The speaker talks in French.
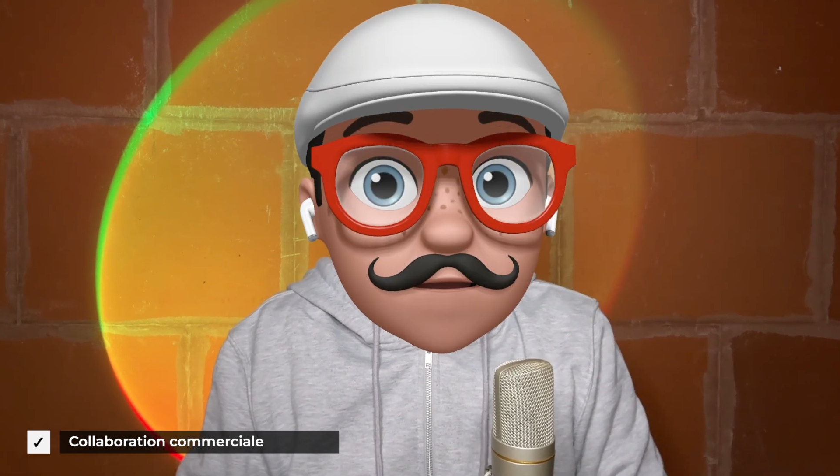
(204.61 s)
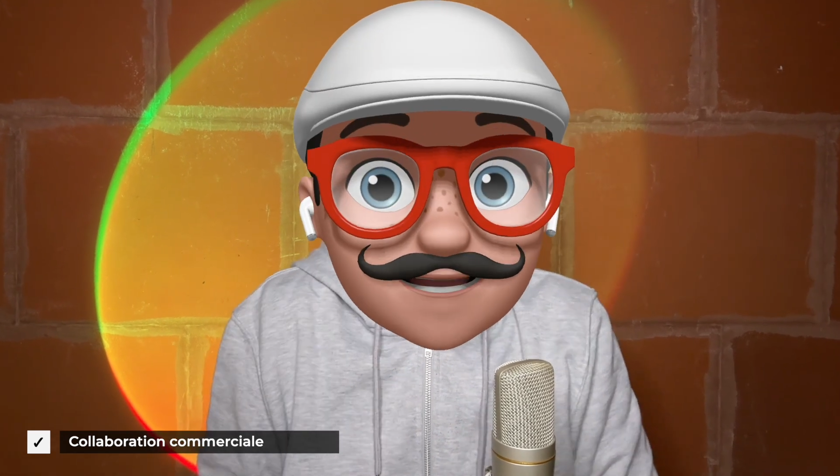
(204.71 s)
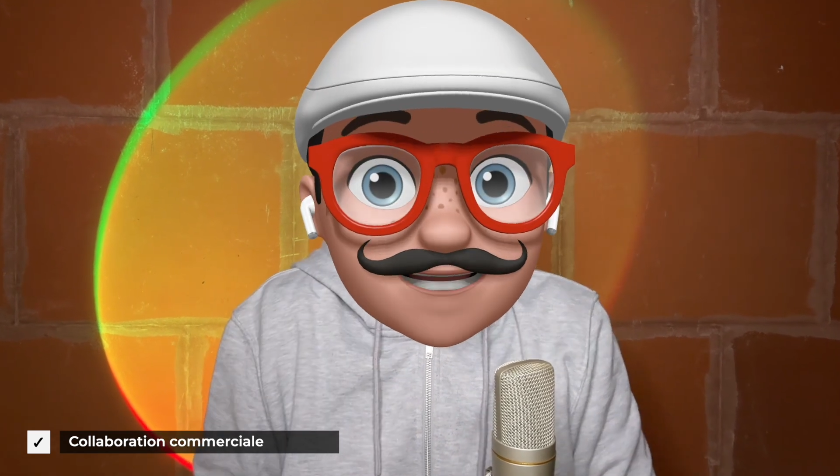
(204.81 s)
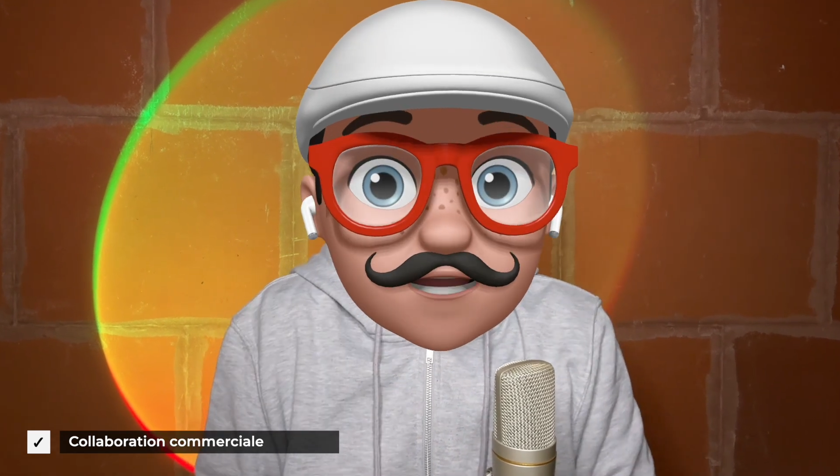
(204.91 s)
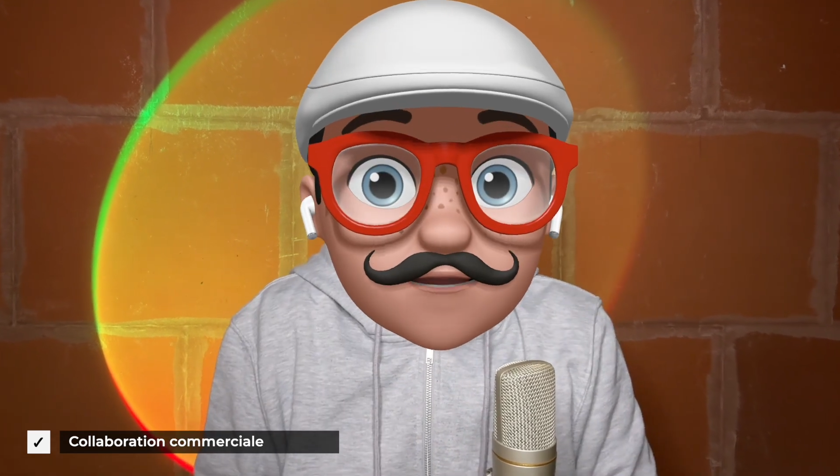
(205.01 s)

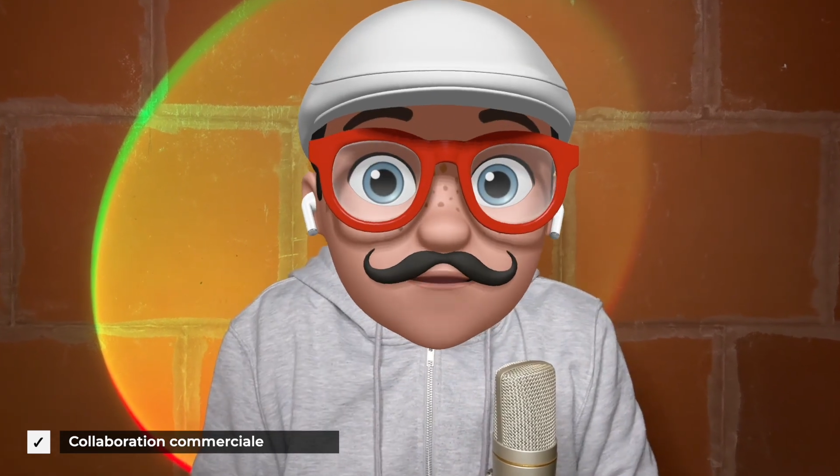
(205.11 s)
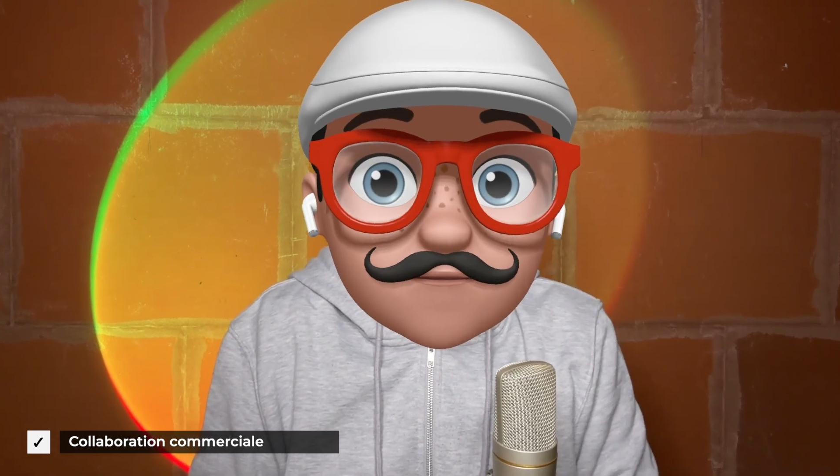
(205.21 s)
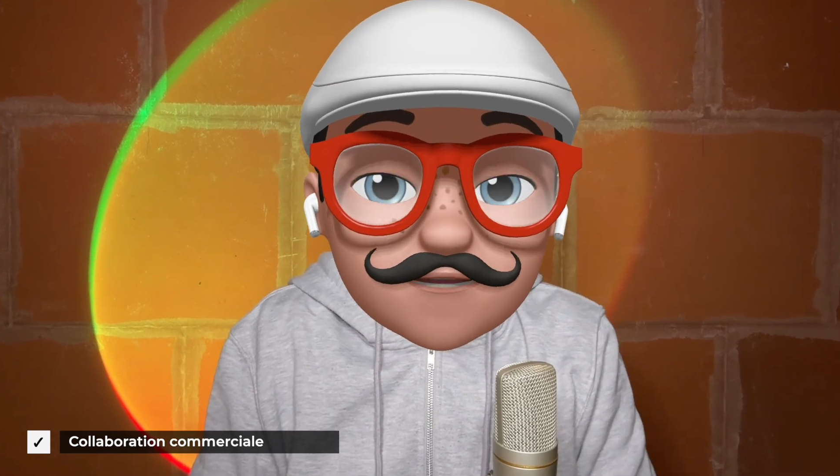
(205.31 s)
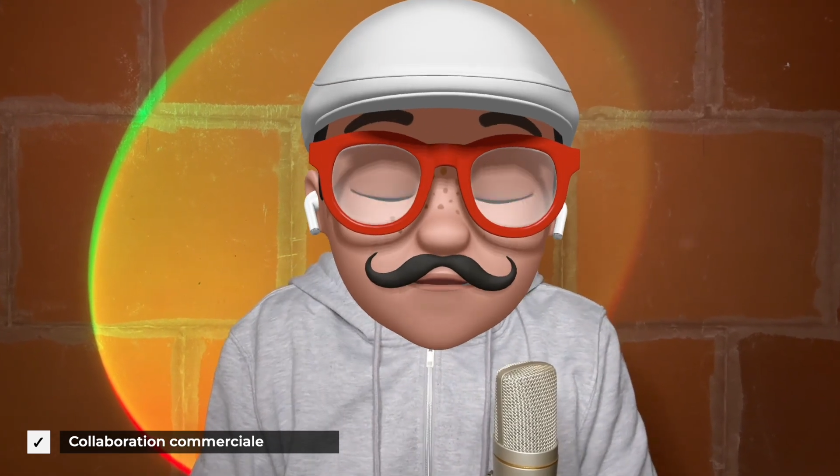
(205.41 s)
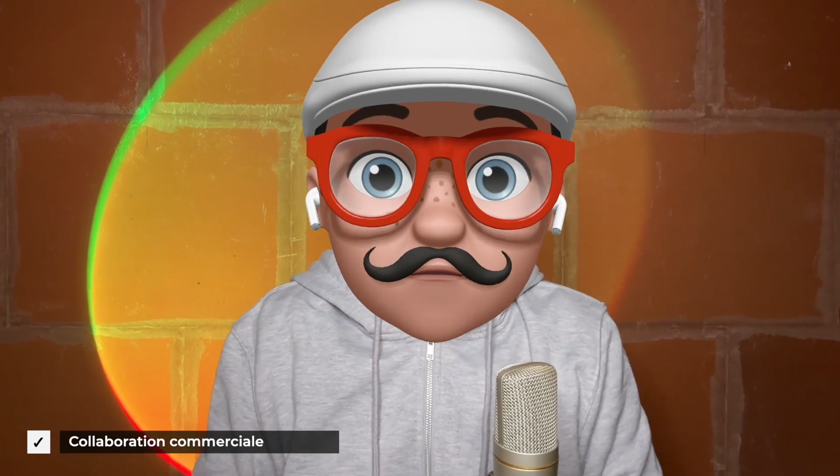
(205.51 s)
ben, ça chiffre
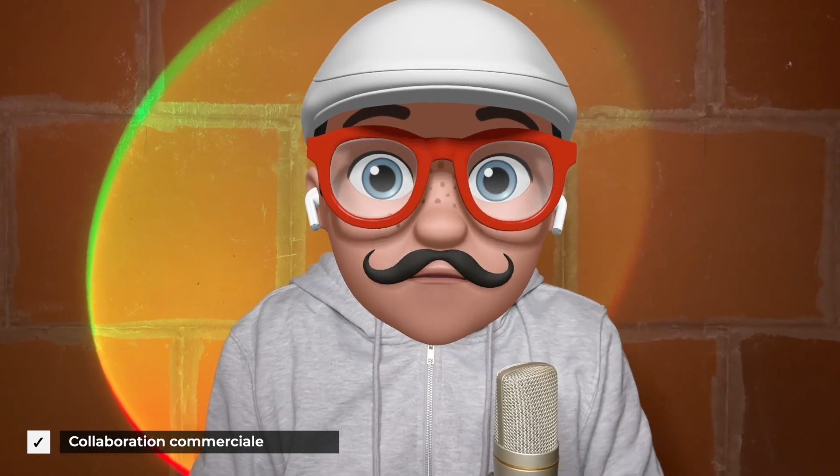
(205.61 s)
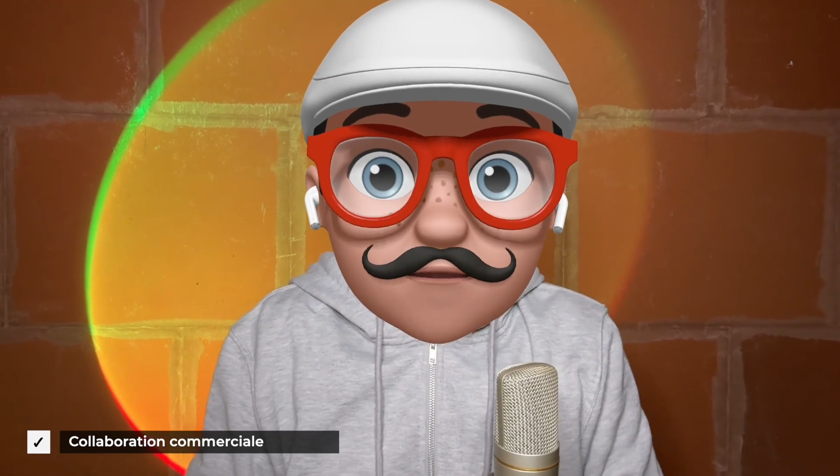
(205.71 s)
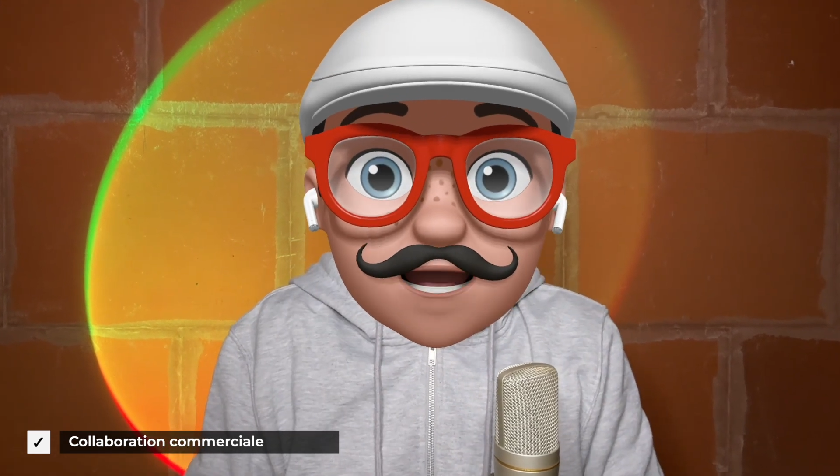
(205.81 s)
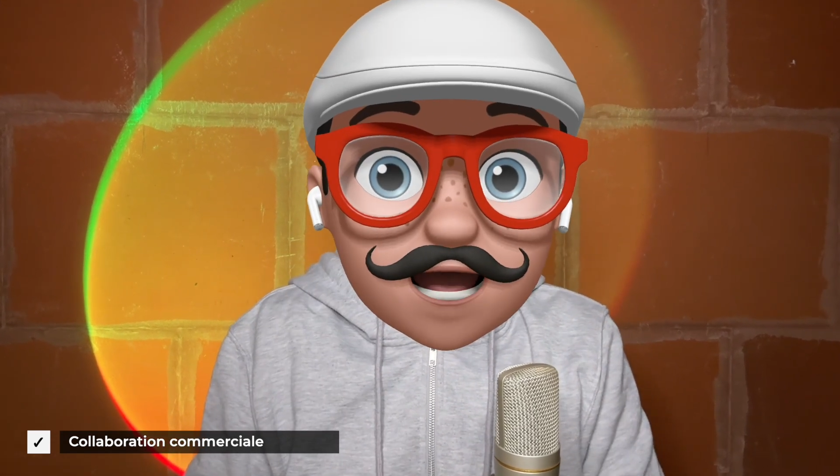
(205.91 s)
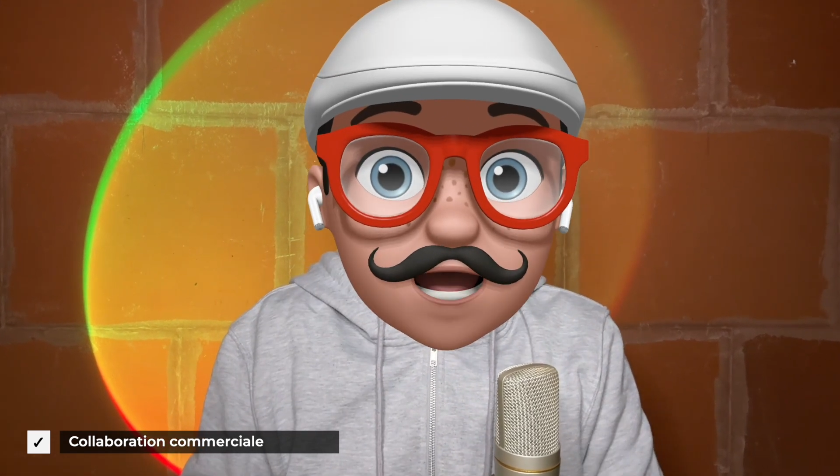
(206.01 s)
vite. Donc on a,